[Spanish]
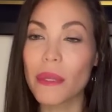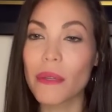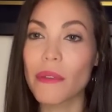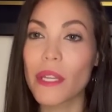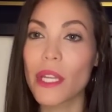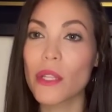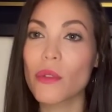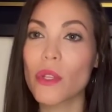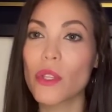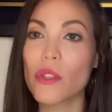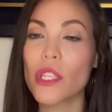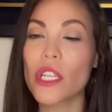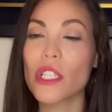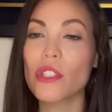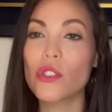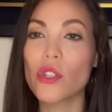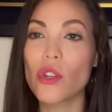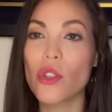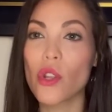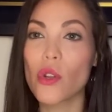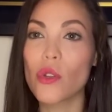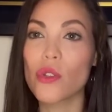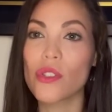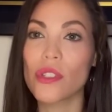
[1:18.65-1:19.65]
viviendo
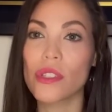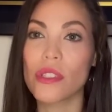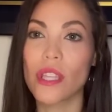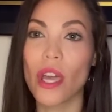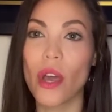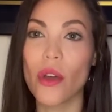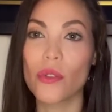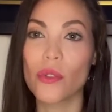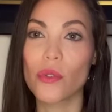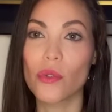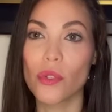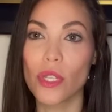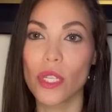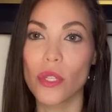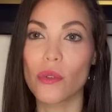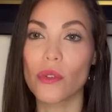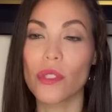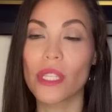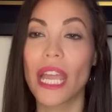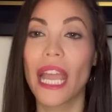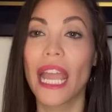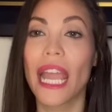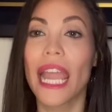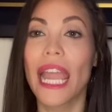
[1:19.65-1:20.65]
dentro de los Estados
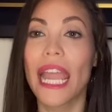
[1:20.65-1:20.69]
Unidos.